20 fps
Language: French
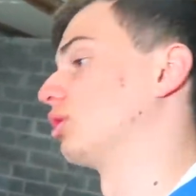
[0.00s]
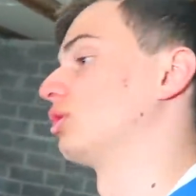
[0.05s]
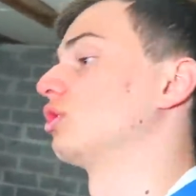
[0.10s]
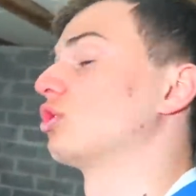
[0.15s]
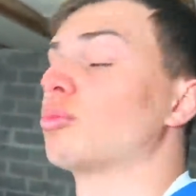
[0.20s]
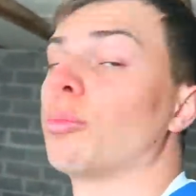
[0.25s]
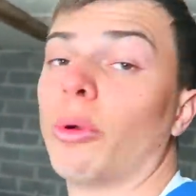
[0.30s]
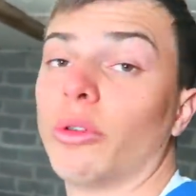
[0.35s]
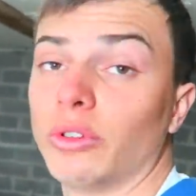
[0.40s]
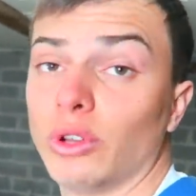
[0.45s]
l'instant,
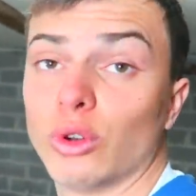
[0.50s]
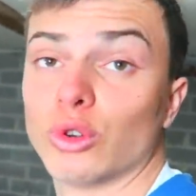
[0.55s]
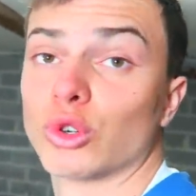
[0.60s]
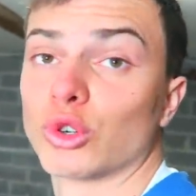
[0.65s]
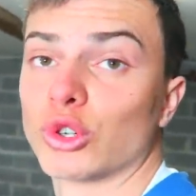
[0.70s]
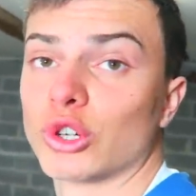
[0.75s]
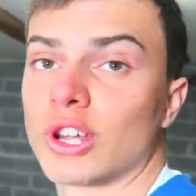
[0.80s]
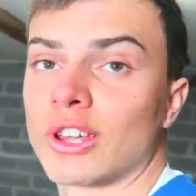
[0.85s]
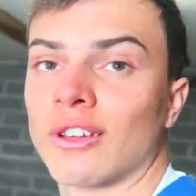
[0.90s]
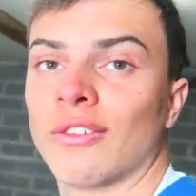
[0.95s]
j'ai pas envie de le
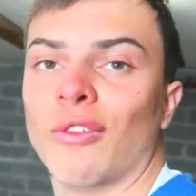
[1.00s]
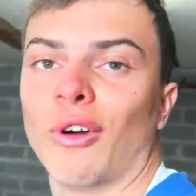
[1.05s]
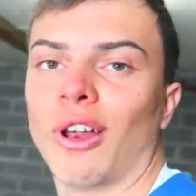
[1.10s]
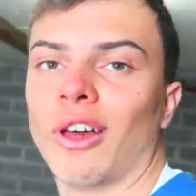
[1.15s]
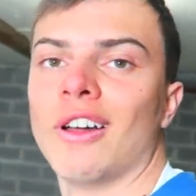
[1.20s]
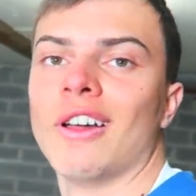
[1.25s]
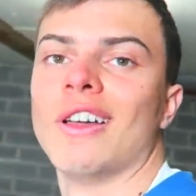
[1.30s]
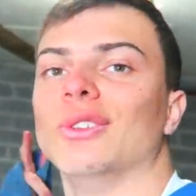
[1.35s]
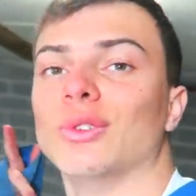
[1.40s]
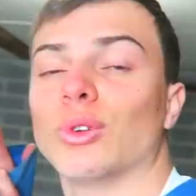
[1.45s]
changer.
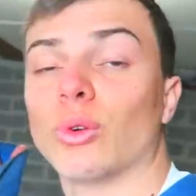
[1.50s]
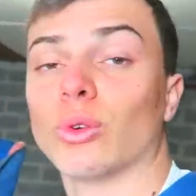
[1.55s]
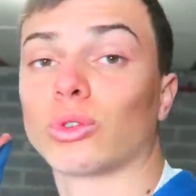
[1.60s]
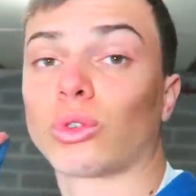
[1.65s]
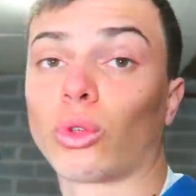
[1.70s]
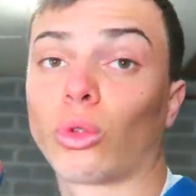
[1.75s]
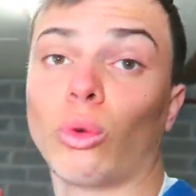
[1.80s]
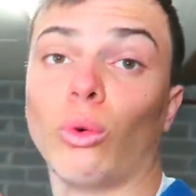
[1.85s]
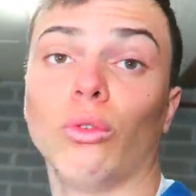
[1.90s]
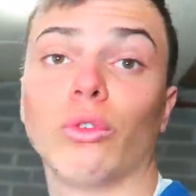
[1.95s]
Voilà. Du coup, on
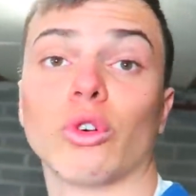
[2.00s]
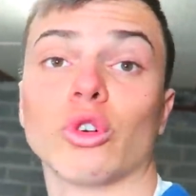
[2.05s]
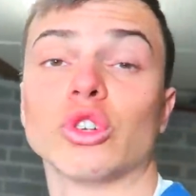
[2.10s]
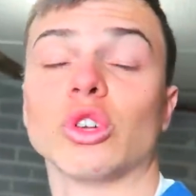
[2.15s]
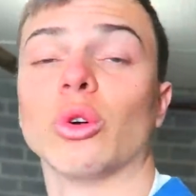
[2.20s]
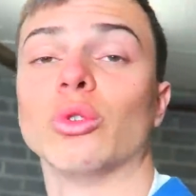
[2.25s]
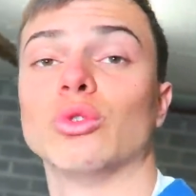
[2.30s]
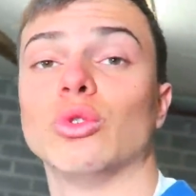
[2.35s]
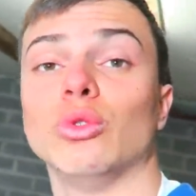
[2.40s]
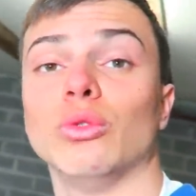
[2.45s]
se retrouve quand j'ai
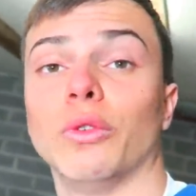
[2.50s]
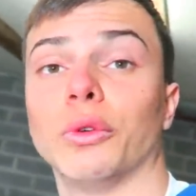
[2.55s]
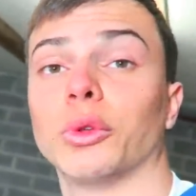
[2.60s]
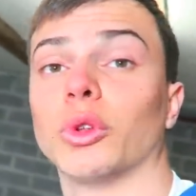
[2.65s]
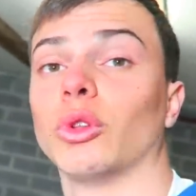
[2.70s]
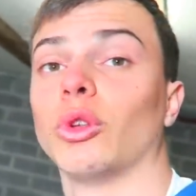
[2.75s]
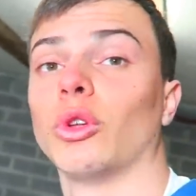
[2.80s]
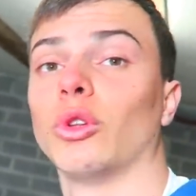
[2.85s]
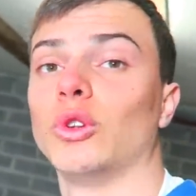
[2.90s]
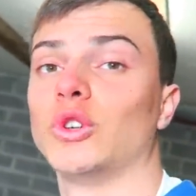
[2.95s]
reçu le nouveau
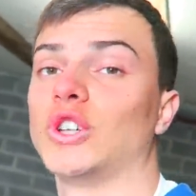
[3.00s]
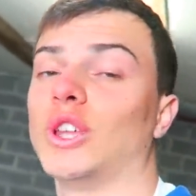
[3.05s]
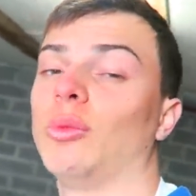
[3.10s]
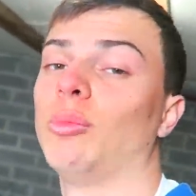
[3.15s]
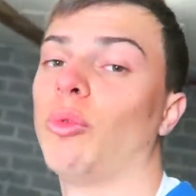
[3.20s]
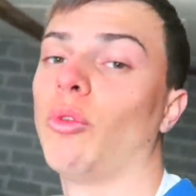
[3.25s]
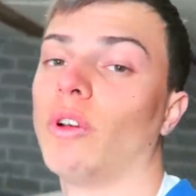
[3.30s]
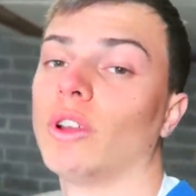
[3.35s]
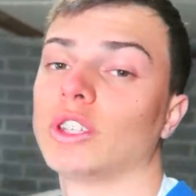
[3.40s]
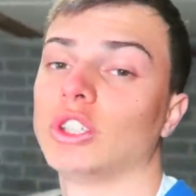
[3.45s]
tendeur de chaîne
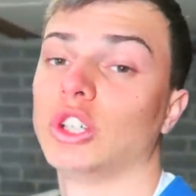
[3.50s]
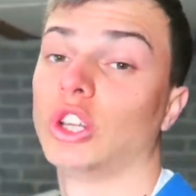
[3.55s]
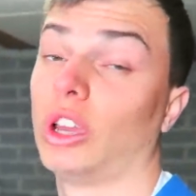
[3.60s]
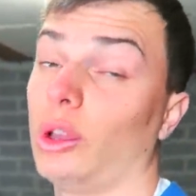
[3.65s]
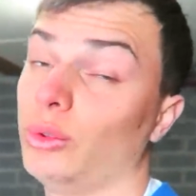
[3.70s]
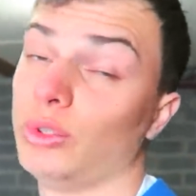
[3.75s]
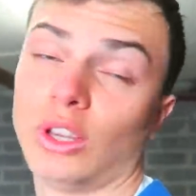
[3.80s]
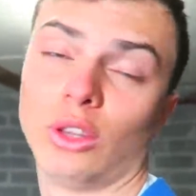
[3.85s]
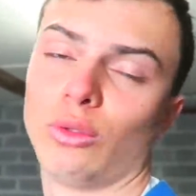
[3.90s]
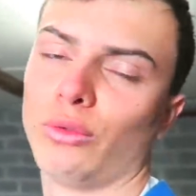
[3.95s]
pour voir si j'ai
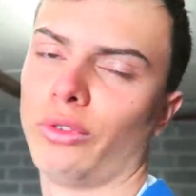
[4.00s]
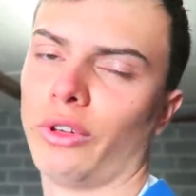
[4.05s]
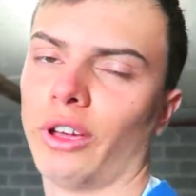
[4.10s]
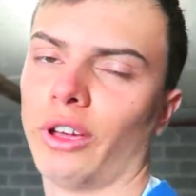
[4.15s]
réussi à